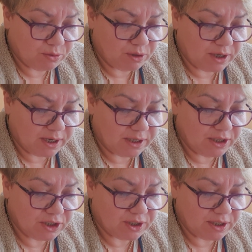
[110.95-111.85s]
Только,
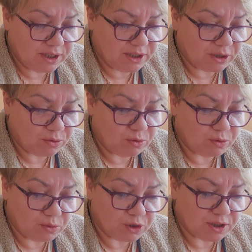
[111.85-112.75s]
конечно, ей такое
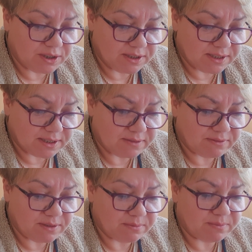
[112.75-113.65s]
кушать нельзя
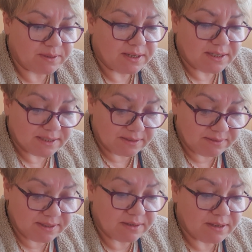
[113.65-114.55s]
совсем,
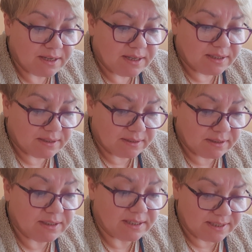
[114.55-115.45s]
совсем
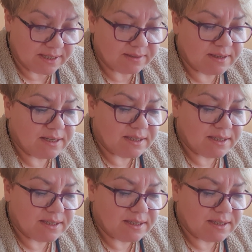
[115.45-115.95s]
э, нельзя.